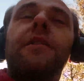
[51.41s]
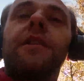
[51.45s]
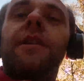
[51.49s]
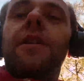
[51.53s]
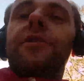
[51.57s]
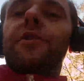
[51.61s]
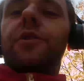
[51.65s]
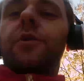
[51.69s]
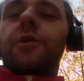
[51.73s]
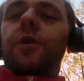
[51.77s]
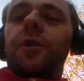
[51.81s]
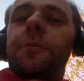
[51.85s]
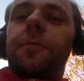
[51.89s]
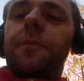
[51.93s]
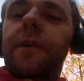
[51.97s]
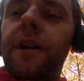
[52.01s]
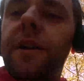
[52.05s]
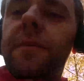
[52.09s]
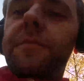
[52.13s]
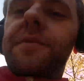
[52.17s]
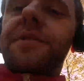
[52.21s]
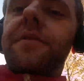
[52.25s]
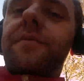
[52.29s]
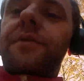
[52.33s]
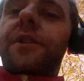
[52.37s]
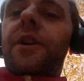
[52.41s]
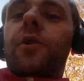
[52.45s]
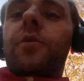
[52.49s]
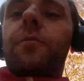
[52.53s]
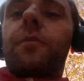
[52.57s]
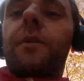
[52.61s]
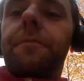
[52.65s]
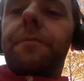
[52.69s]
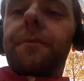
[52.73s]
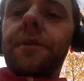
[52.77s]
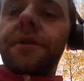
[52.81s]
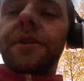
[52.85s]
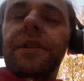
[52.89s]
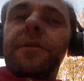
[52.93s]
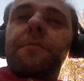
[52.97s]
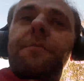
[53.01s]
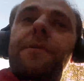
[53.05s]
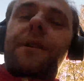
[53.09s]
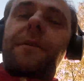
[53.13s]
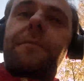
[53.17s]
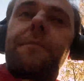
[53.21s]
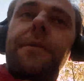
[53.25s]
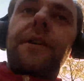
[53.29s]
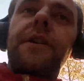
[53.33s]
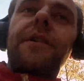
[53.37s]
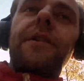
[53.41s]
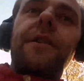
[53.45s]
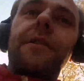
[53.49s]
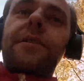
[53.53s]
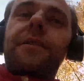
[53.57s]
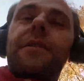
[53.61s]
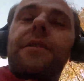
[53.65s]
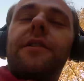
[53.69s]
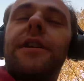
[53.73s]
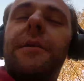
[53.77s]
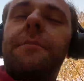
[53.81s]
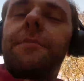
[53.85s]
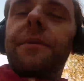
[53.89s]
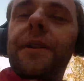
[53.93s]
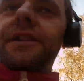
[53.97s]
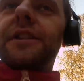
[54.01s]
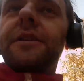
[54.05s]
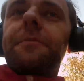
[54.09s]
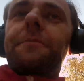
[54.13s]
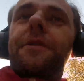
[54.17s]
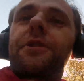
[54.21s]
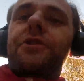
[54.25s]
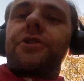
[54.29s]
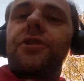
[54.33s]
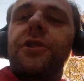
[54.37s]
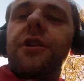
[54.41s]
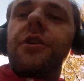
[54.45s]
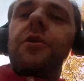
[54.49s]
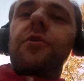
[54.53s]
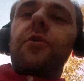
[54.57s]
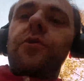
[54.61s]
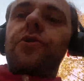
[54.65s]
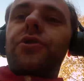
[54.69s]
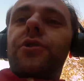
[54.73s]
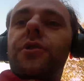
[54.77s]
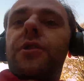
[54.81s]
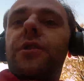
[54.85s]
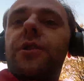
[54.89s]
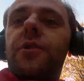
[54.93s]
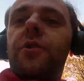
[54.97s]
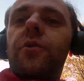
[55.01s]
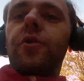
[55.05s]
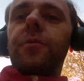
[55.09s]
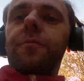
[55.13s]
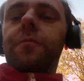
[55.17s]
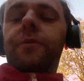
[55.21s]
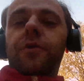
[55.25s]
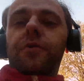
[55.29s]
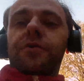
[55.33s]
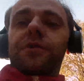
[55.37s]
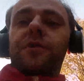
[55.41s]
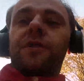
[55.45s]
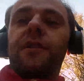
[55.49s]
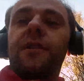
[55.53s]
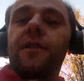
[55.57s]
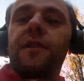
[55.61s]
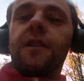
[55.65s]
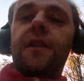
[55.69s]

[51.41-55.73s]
Android Pie со второй попытки опла э, оплата прошла очень легко и просто.